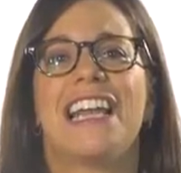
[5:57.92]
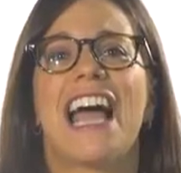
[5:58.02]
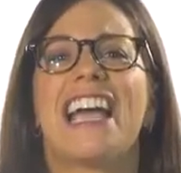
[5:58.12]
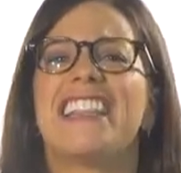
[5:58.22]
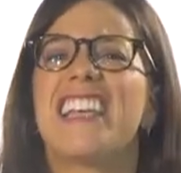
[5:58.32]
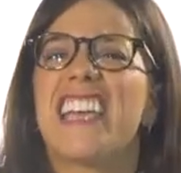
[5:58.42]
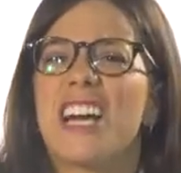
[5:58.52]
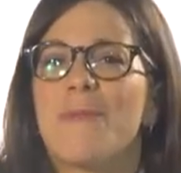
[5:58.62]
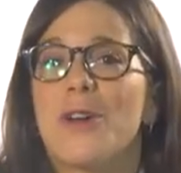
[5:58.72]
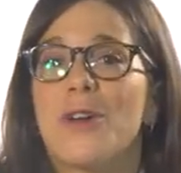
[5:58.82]
La gente
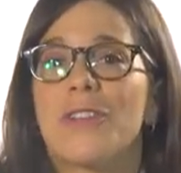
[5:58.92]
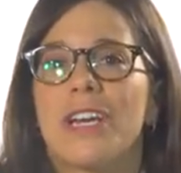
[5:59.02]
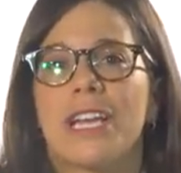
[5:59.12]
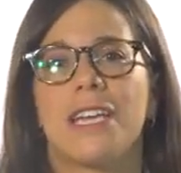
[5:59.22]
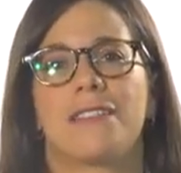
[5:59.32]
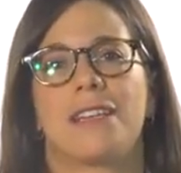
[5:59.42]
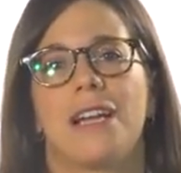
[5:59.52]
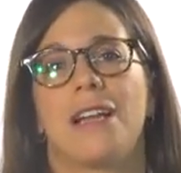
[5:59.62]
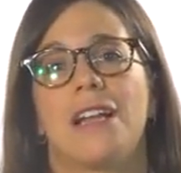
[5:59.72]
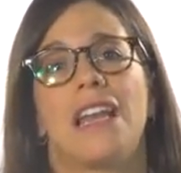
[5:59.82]
llega pero no se
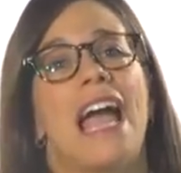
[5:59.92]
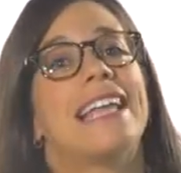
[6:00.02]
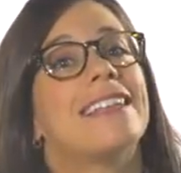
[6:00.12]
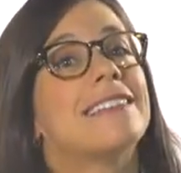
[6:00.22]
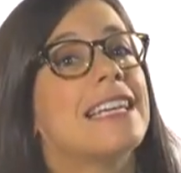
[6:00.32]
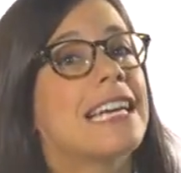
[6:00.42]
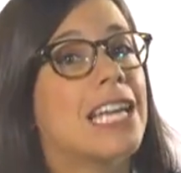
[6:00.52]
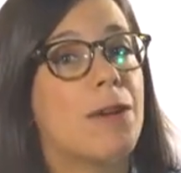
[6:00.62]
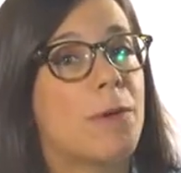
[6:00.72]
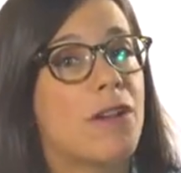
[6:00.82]
registra. La gente se
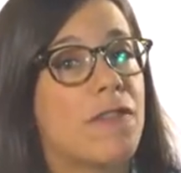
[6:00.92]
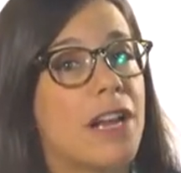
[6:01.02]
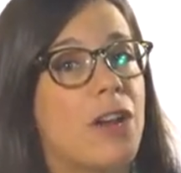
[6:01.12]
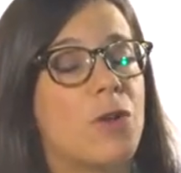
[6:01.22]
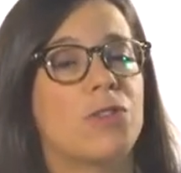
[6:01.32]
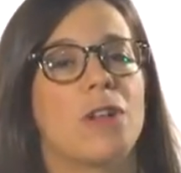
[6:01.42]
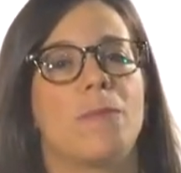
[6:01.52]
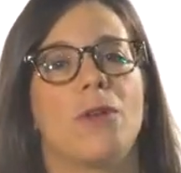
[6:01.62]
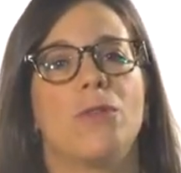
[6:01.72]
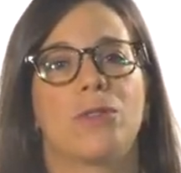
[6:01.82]
inscribe pero al final no usa el
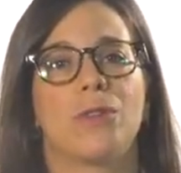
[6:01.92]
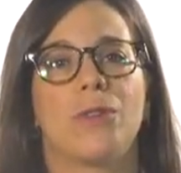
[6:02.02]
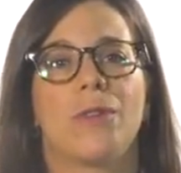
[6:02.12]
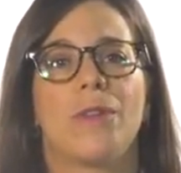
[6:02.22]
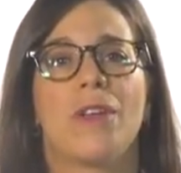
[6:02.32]
producto.